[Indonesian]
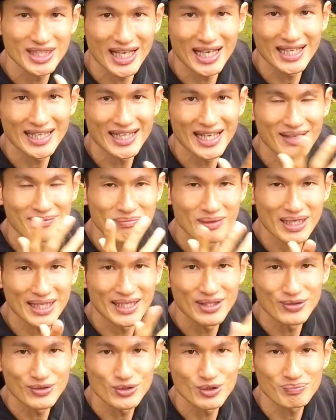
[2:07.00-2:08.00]
kalian
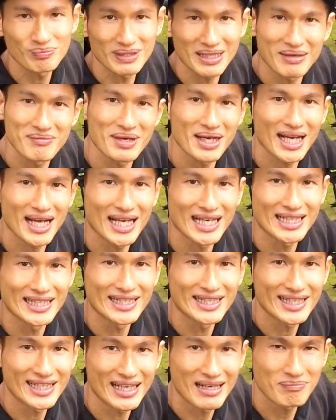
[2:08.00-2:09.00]
beli untuk pertama kali.
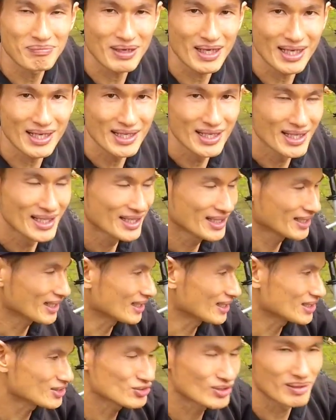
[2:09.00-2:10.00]
Kenapa?
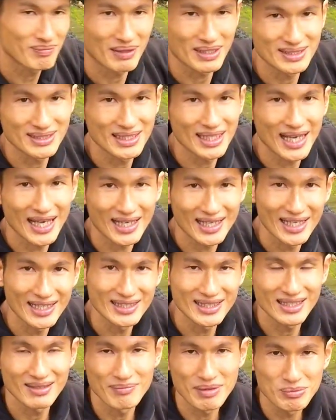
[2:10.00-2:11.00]
Karena sudah pasti
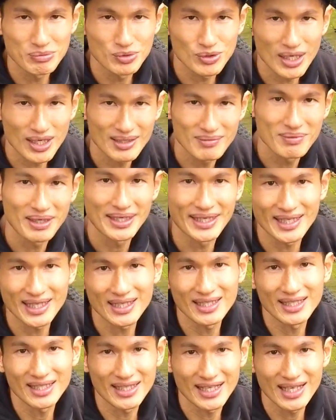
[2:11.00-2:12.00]
harganya lebih murah
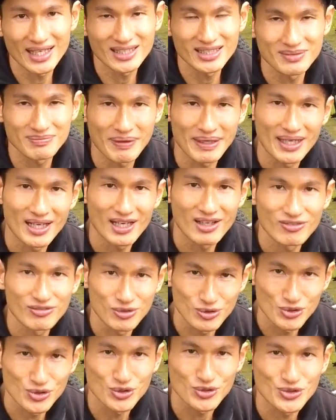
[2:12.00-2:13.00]
dibandingkan dengan sepeda
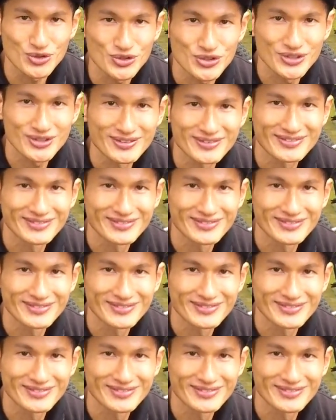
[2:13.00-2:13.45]
full sus.